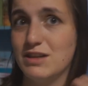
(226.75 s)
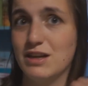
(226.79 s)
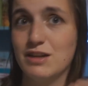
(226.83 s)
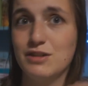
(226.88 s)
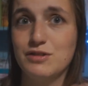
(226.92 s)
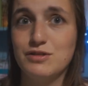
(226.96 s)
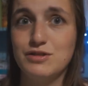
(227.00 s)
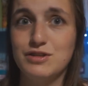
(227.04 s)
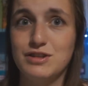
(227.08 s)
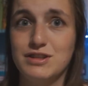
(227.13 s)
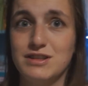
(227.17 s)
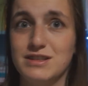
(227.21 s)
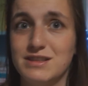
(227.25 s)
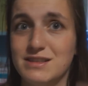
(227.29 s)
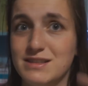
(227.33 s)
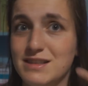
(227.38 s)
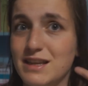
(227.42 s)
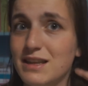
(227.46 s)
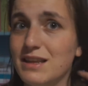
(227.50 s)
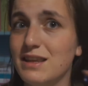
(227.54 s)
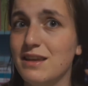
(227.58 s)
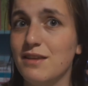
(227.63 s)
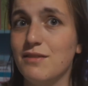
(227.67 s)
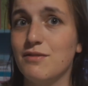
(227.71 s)
Jak ktoś
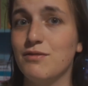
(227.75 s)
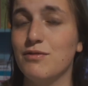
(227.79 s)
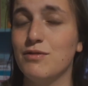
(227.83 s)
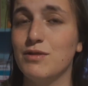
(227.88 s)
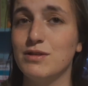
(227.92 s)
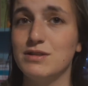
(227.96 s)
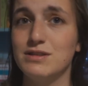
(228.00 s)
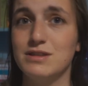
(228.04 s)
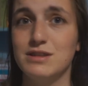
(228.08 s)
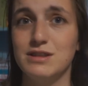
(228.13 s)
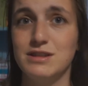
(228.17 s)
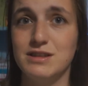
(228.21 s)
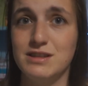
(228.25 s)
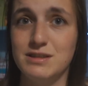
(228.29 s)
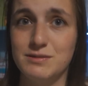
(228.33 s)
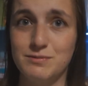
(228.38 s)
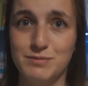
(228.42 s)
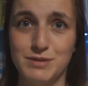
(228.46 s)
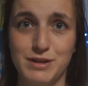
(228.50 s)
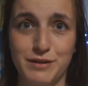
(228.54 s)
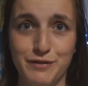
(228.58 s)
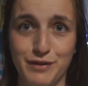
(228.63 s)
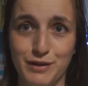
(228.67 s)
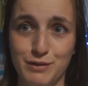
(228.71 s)
zetnie włosy i
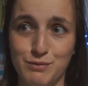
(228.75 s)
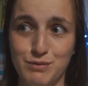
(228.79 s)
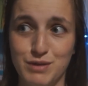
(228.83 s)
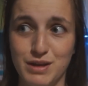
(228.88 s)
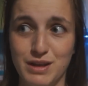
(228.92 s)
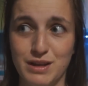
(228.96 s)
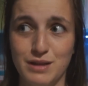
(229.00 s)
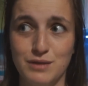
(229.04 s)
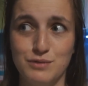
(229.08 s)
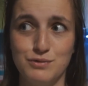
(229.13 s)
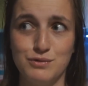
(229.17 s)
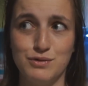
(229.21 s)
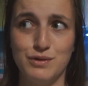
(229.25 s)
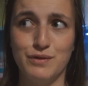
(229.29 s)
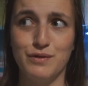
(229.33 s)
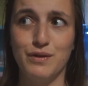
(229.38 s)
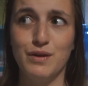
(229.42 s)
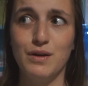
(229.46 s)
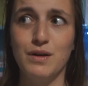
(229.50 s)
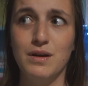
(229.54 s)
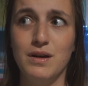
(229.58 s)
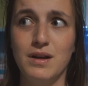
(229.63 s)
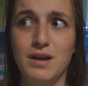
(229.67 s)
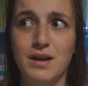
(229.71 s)
przefarbuje na
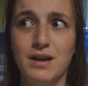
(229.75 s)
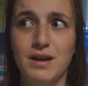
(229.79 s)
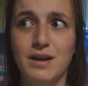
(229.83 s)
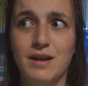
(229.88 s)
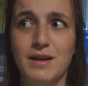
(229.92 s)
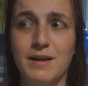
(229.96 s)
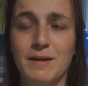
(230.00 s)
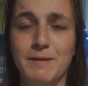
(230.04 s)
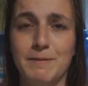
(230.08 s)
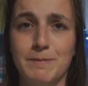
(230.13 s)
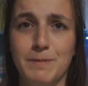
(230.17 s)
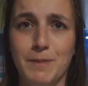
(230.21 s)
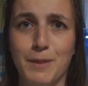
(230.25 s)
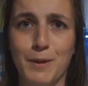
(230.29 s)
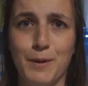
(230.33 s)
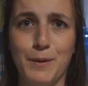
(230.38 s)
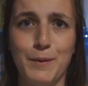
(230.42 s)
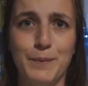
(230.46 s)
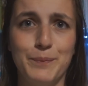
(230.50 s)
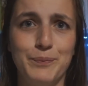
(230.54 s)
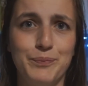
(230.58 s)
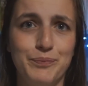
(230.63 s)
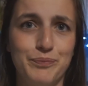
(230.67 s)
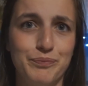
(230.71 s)
różowo, to